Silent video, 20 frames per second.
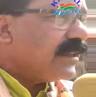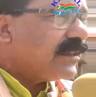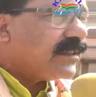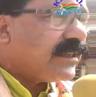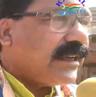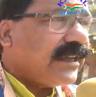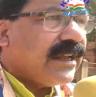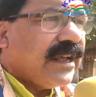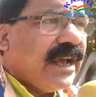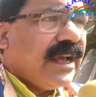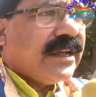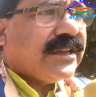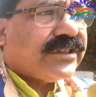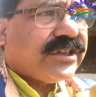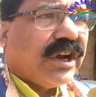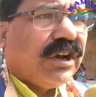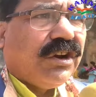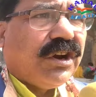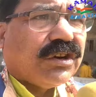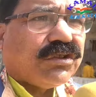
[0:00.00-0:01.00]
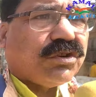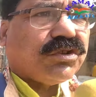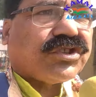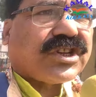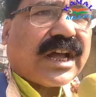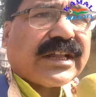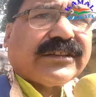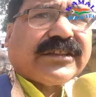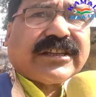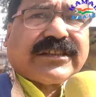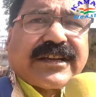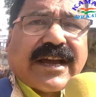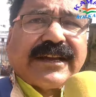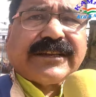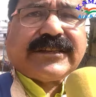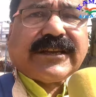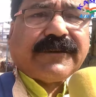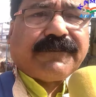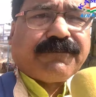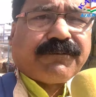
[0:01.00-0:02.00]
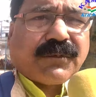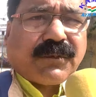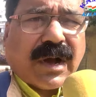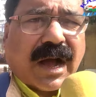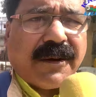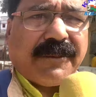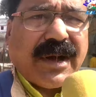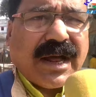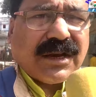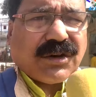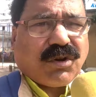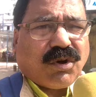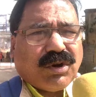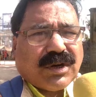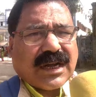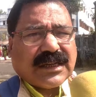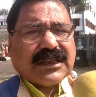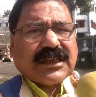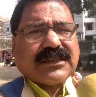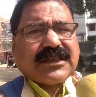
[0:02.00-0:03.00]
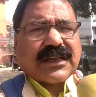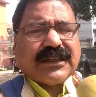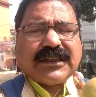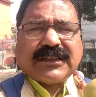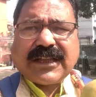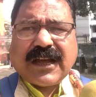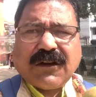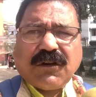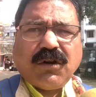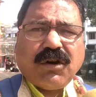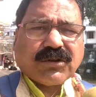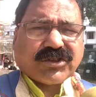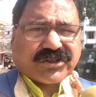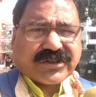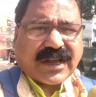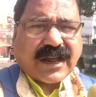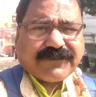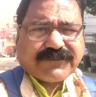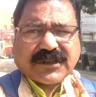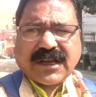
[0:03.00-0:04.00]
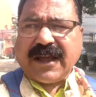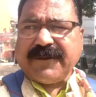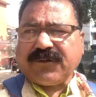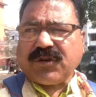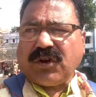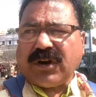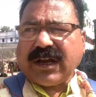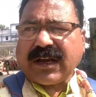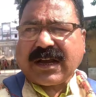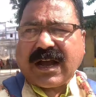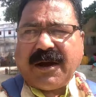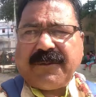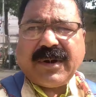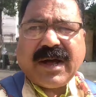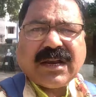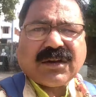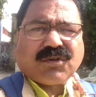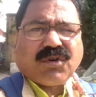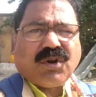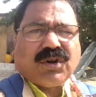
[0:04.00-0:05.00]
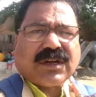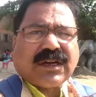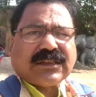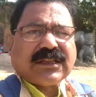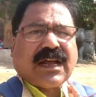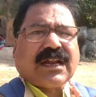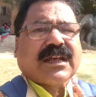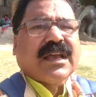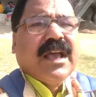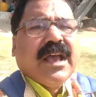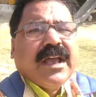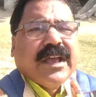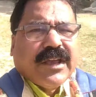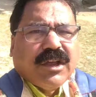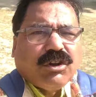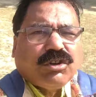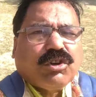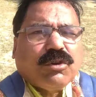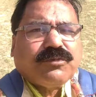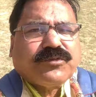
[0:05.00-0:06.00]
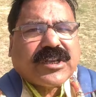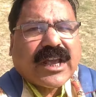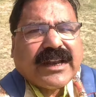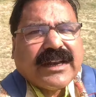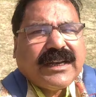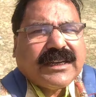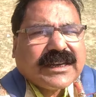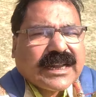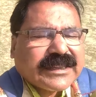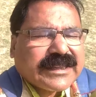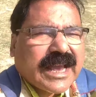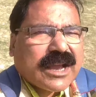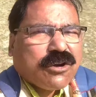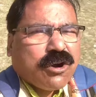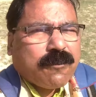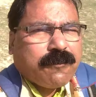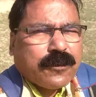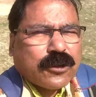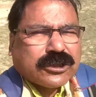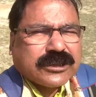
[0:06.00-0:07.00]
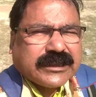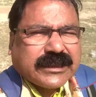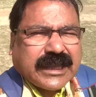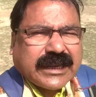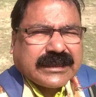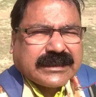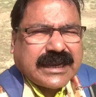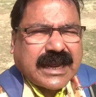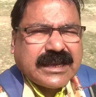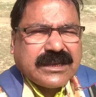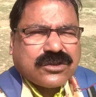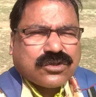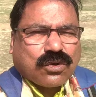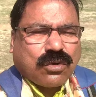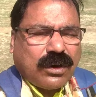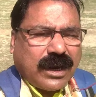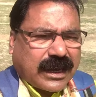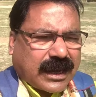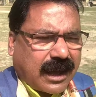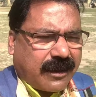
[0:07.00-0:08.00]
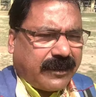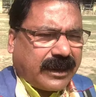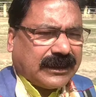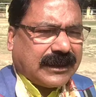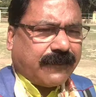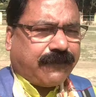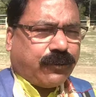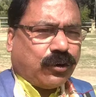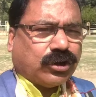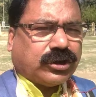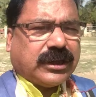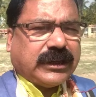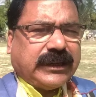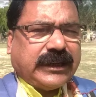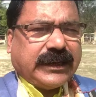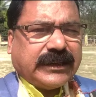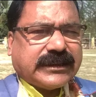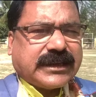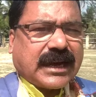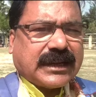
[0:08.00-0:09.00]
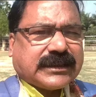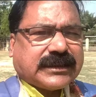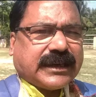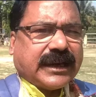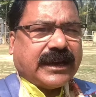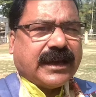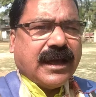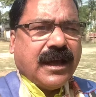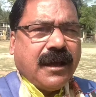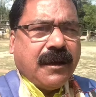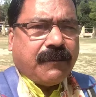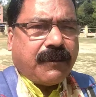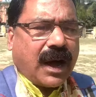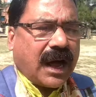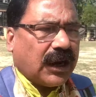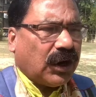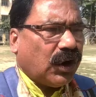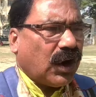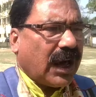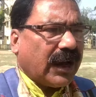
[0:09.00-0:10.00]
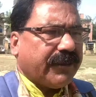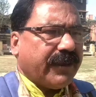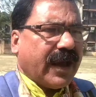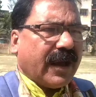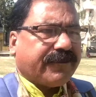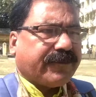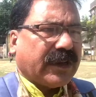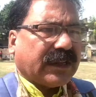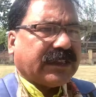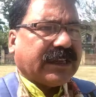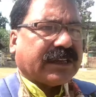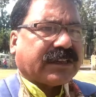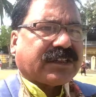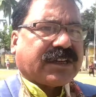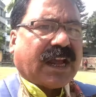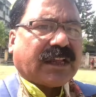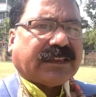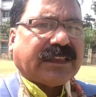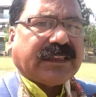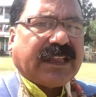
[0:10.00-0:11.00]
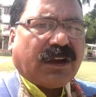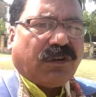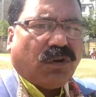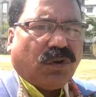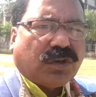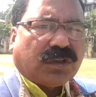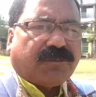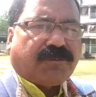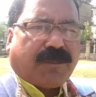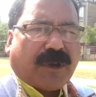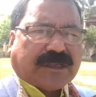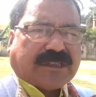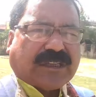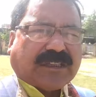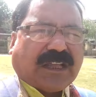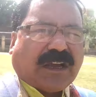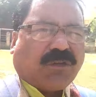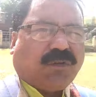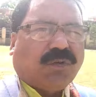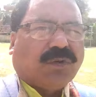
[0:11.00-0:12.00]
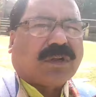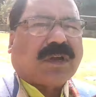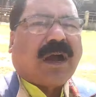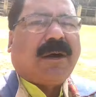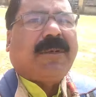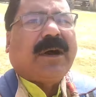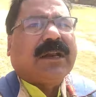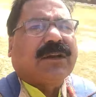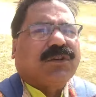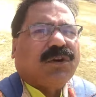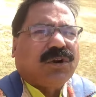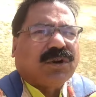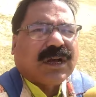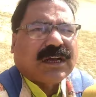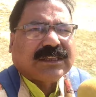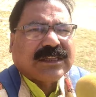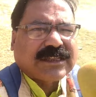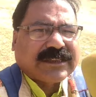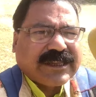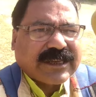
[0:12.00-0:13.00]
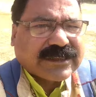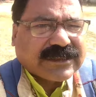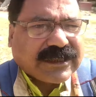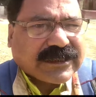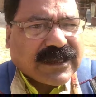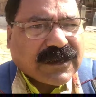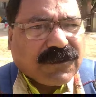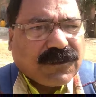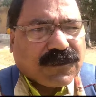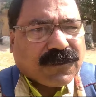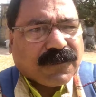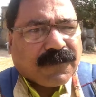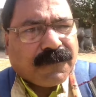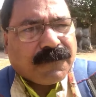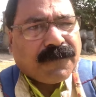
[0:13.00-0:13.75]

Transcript: এসেছে সেগুলো একটু জানতে চাইছি কামাল কলকাতার সাথে থাকো সাবস্ক্রাইব করে কামাল কলকাতার ইউটিউব চ্যানেলটা দেখো প্রত্যেকটা স্কুলে কামালদা প্রতিদিন যাচ্ছে ভালো লাগবে আপনাদের সাথে থাকুন পাশে থাকুন কামাল কলকাতা দেখতে থাকুন